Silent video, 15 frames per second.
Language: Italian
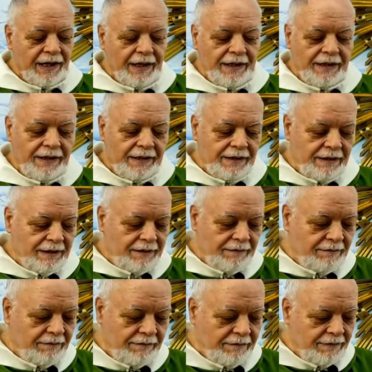eh,
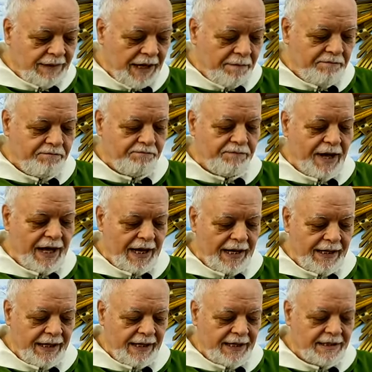né
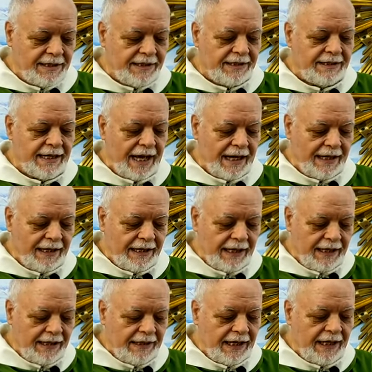pane, né sacca,
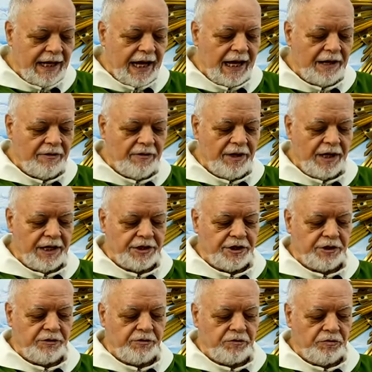né denaro nella
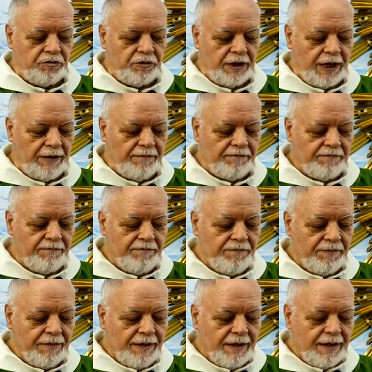cintura,
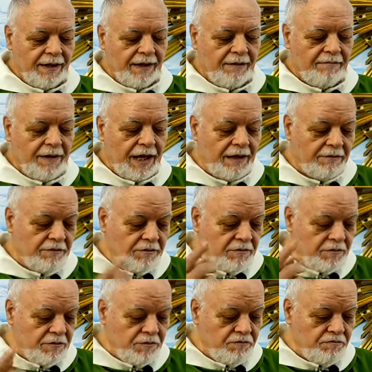ma
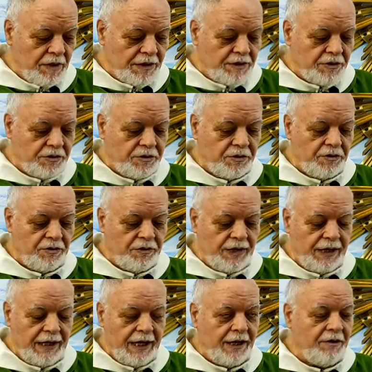un
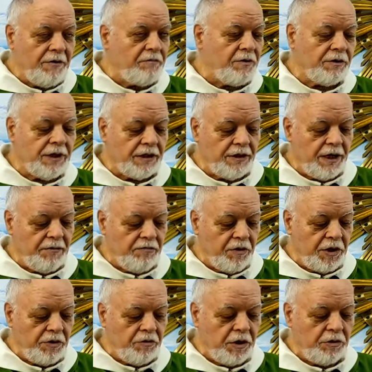bastone e non portate
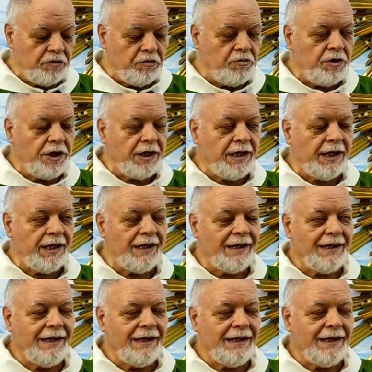neppure due tuniche.